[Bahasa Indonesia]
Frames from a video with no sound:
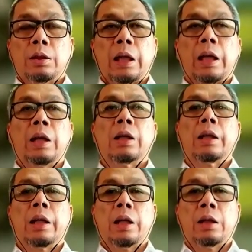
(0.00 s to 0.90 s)

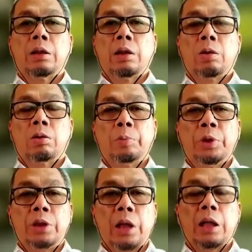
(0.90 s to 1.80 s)
langkah atau
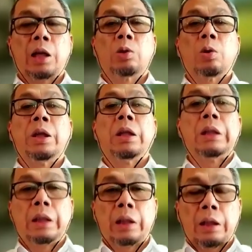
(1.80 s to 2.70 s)
kebijakan atau
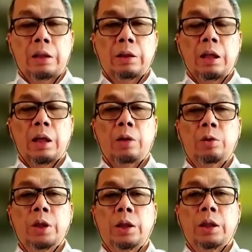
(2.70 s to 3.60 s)
ikhtiar yang
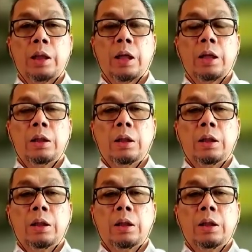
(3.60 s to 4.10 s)
harus kita